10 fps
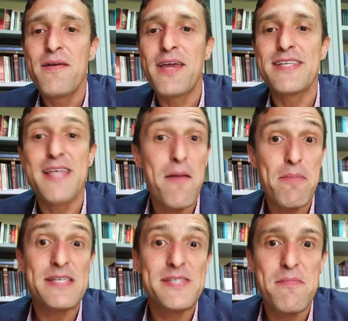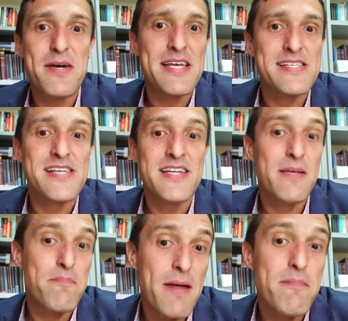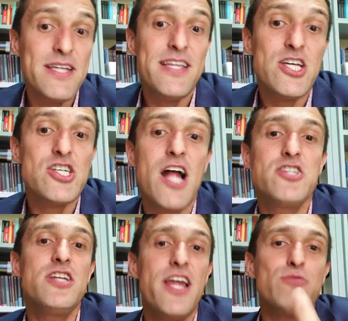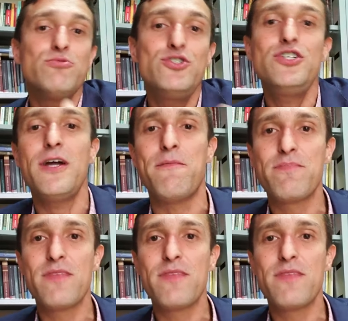quem sabe para a Semana Santa, para mim deixar de ler um dia.